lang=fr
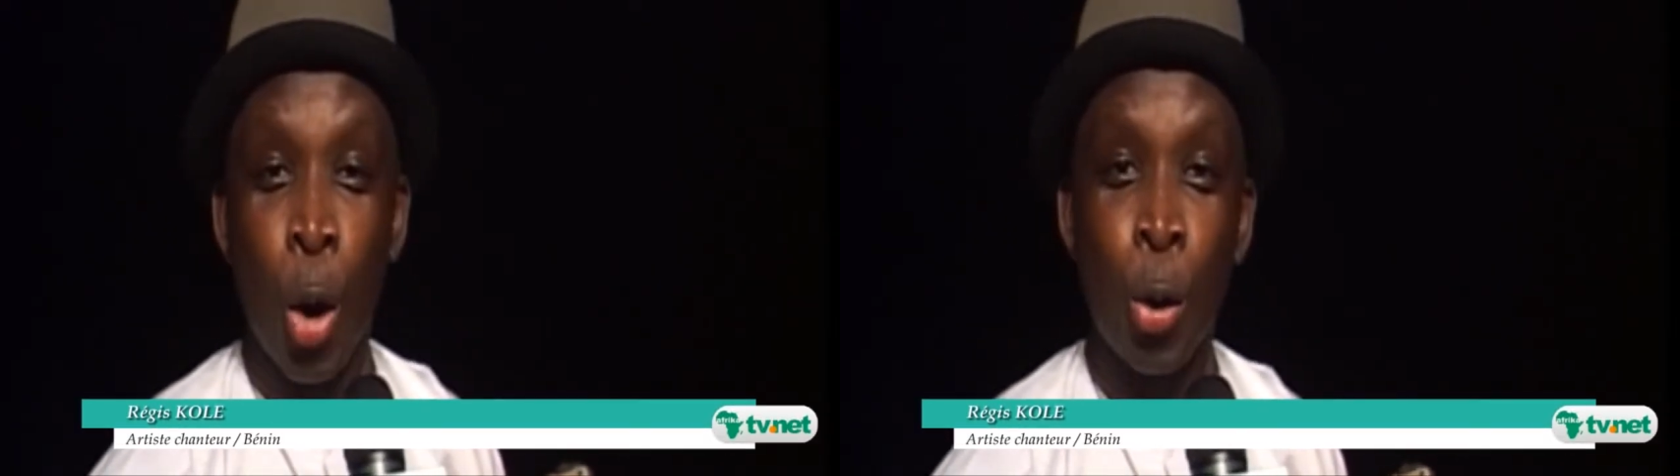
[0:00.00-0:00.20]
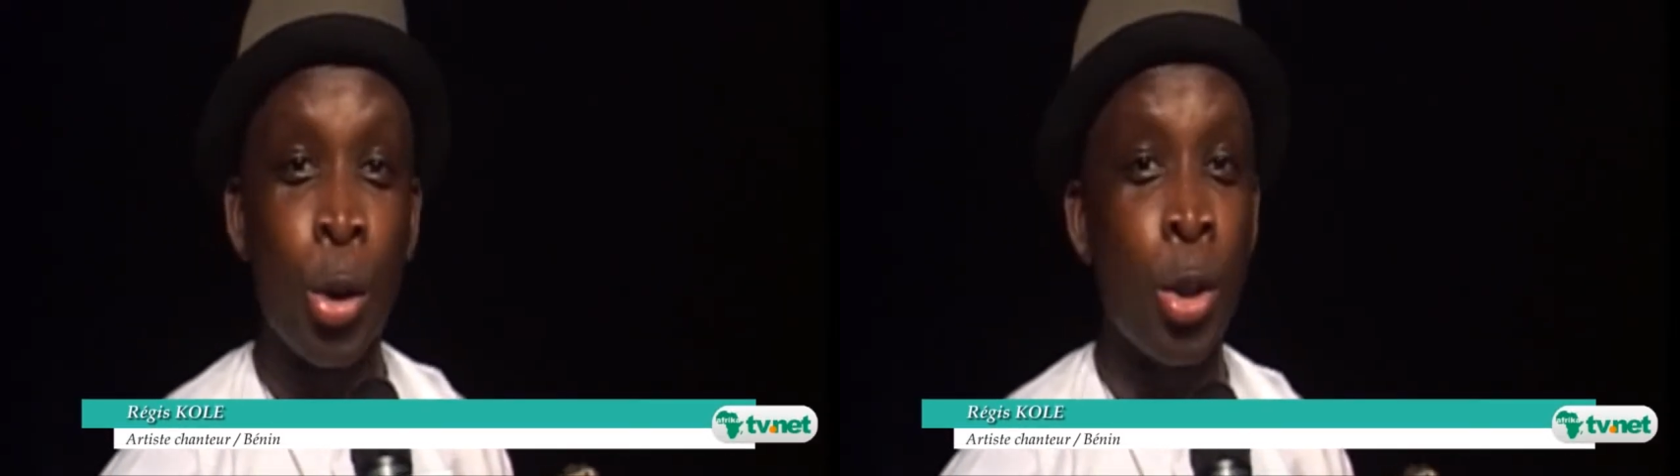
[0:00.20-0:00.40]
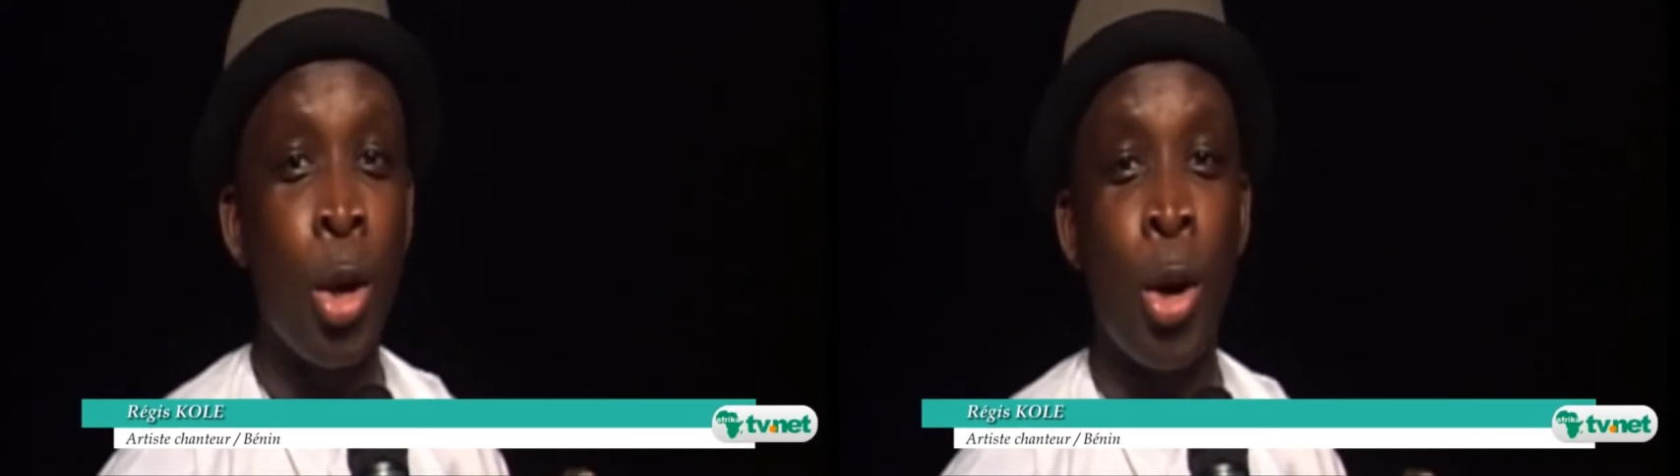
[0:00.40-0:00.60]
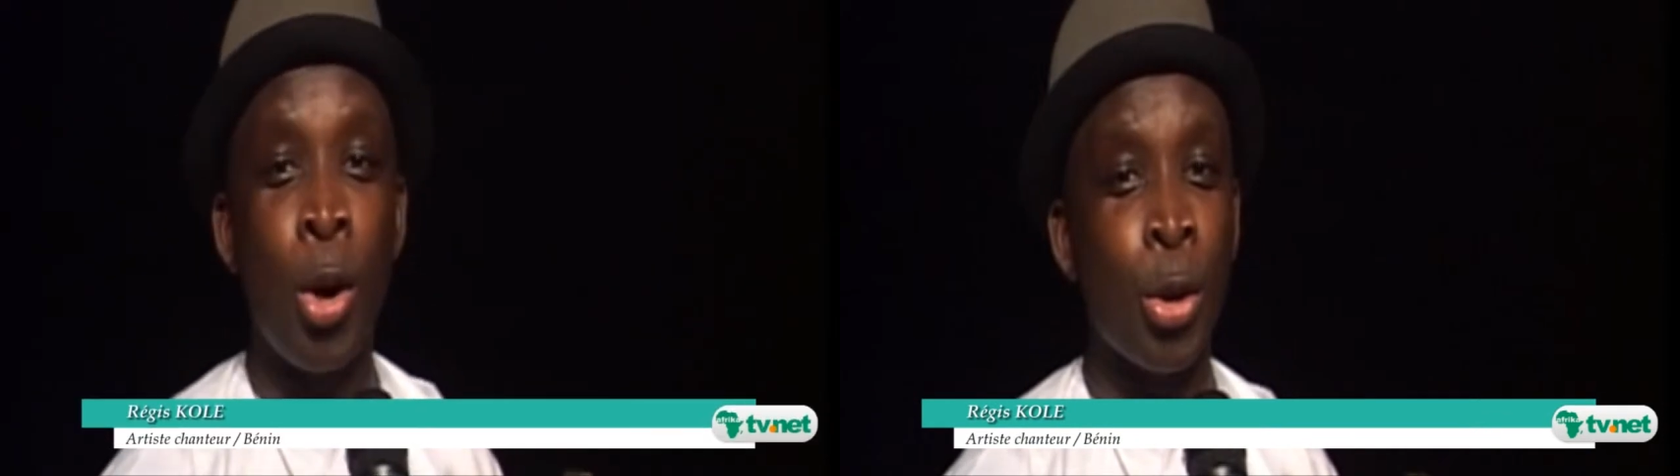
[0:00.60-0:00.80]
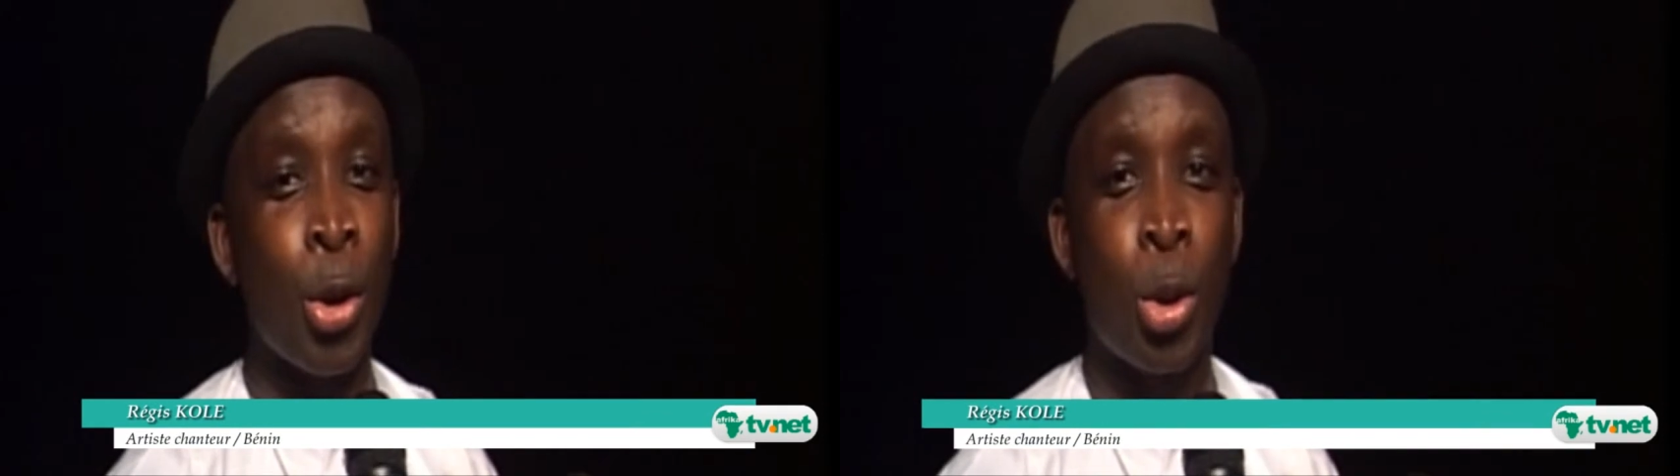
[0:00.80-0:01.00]
au
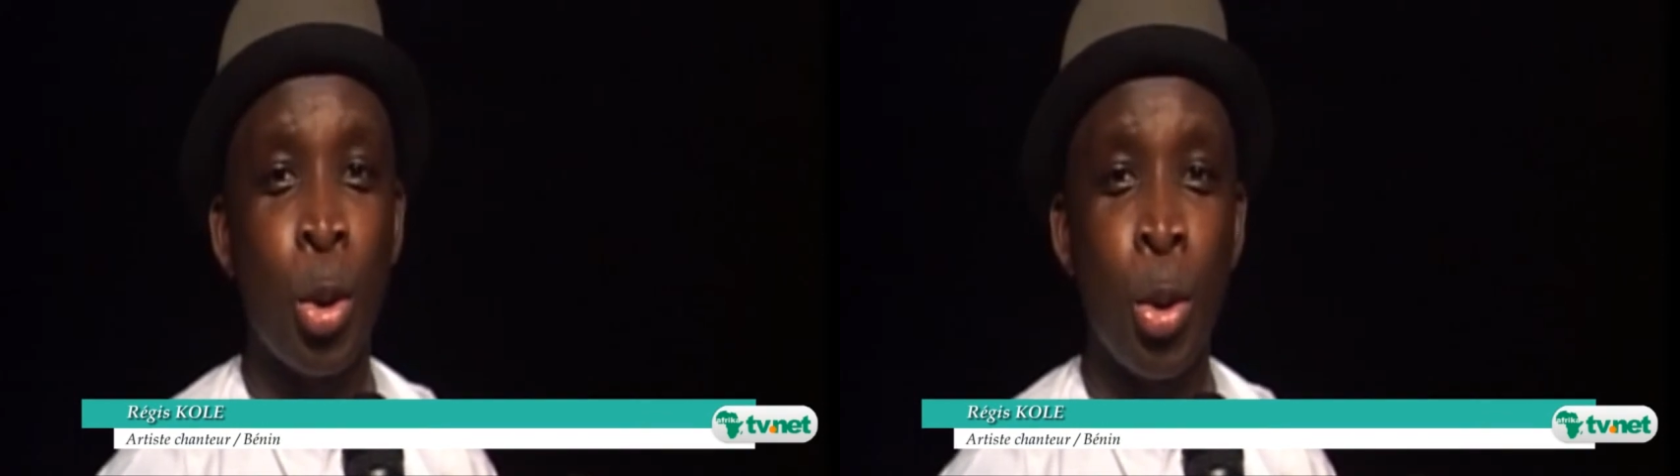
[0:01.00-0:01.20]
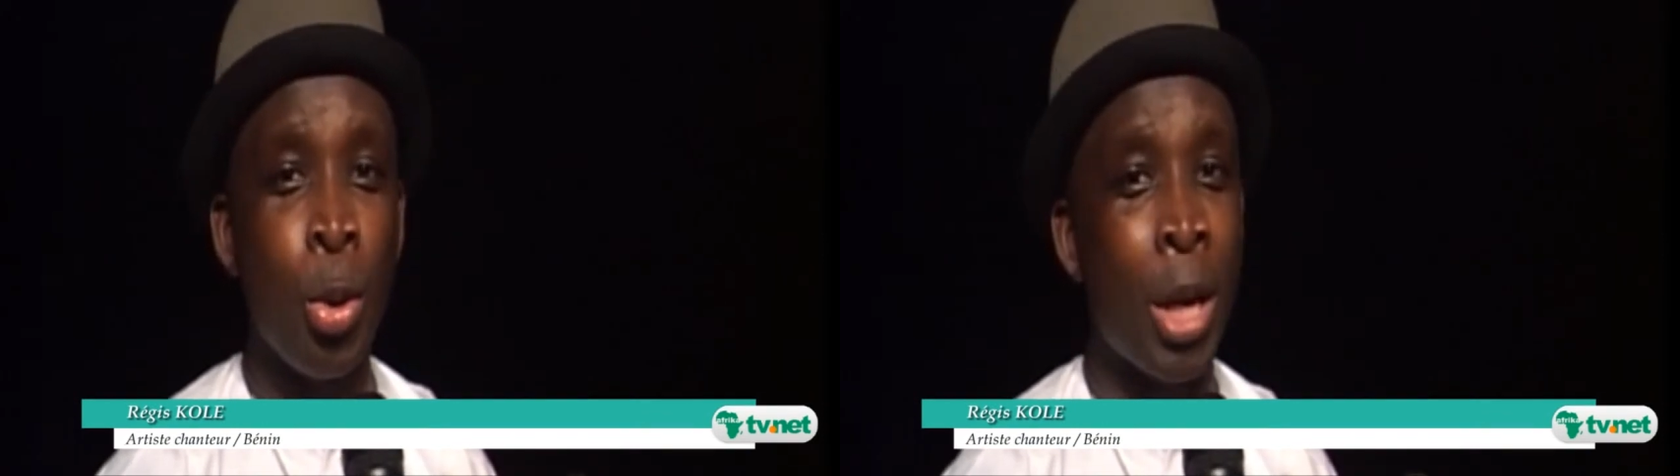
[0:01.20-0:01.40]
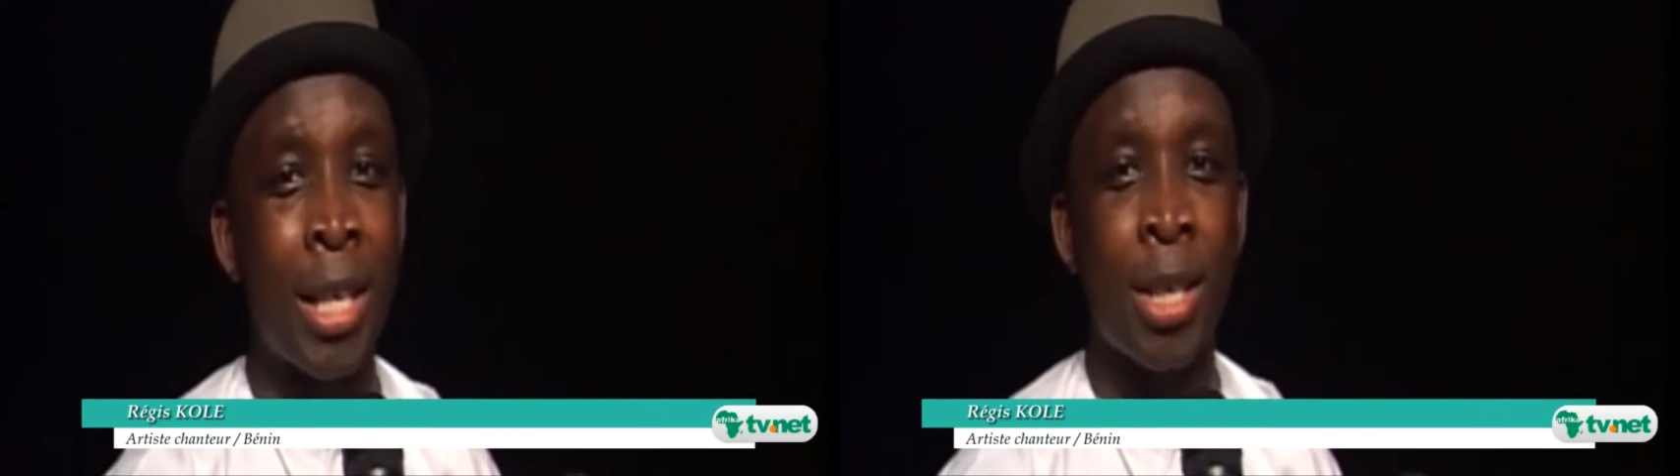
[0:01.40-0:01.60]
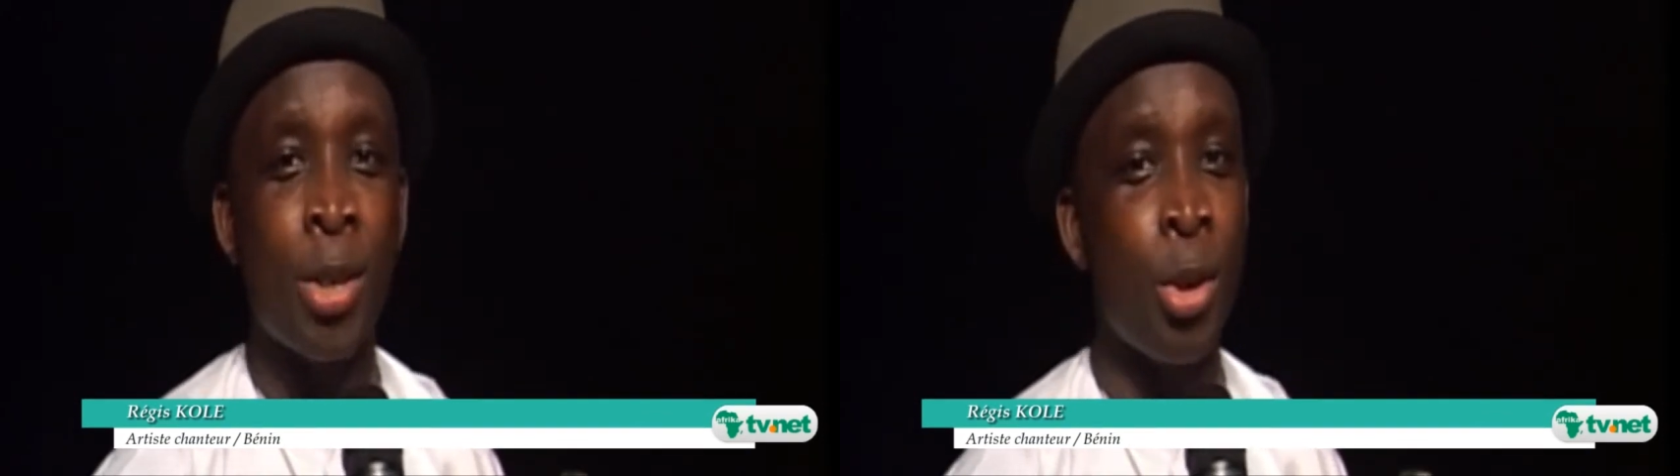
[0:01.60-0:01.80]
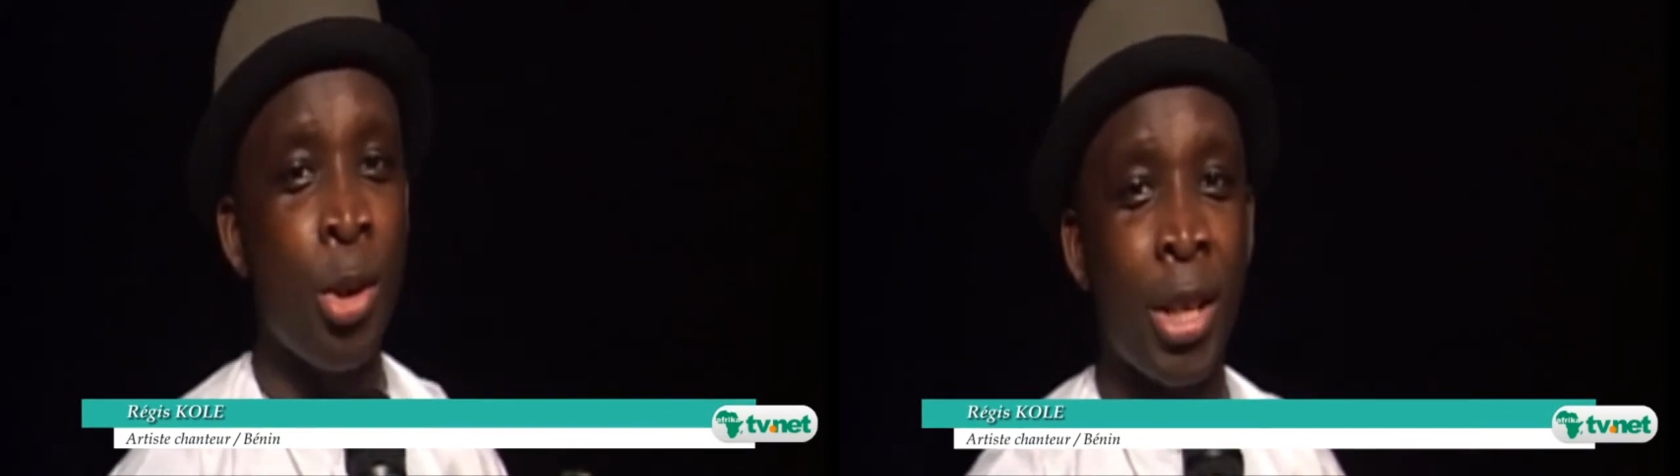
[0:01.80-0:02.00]
nom de tous les
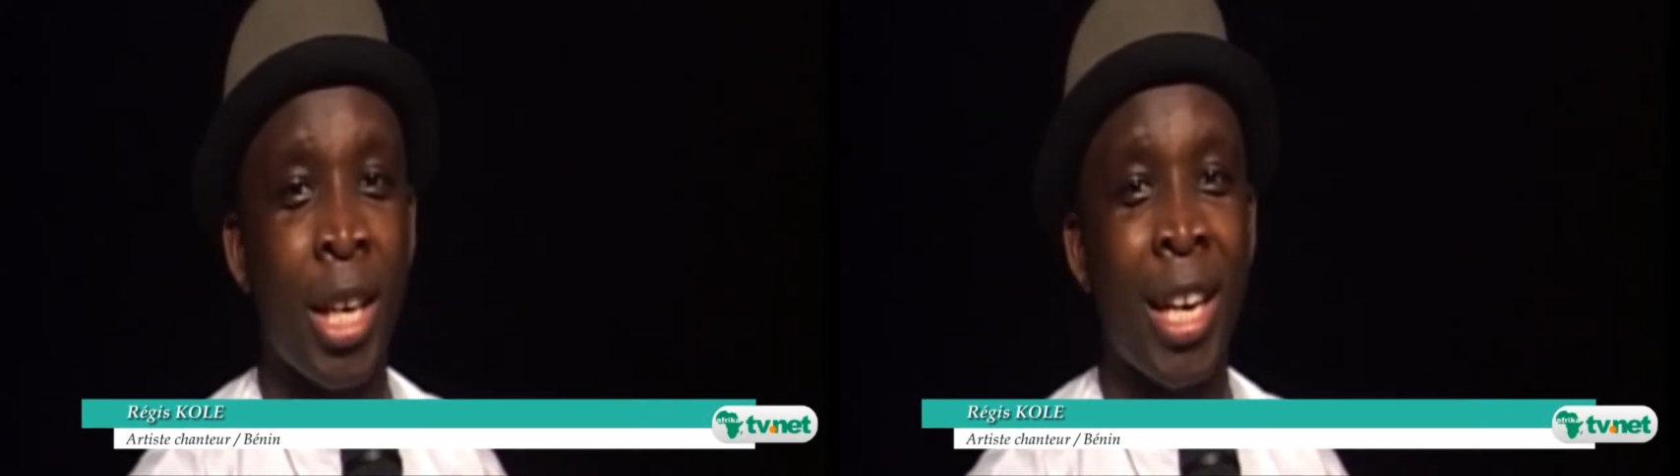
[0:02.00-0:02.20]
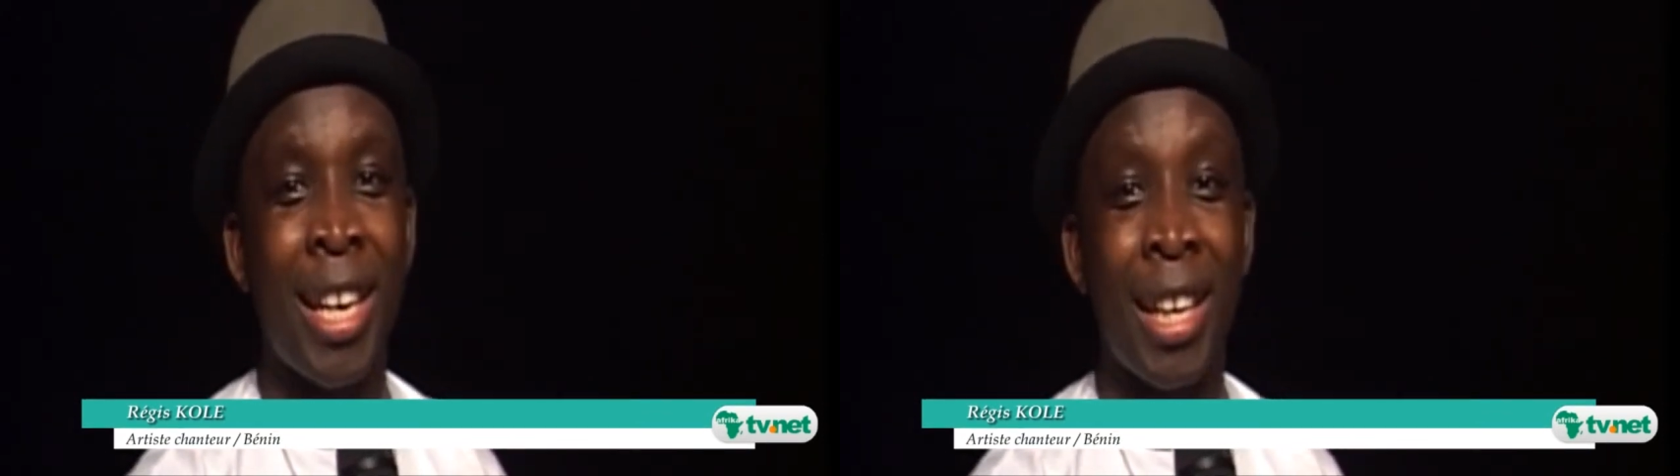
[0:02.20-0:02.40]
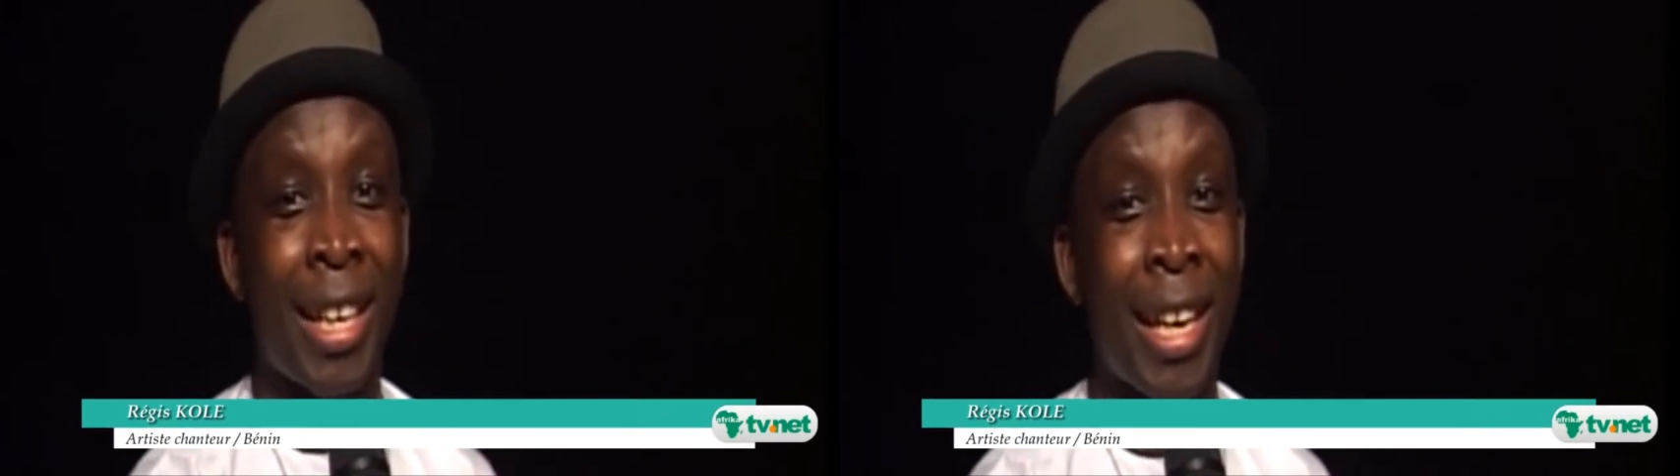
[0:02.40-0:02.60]
souvenirs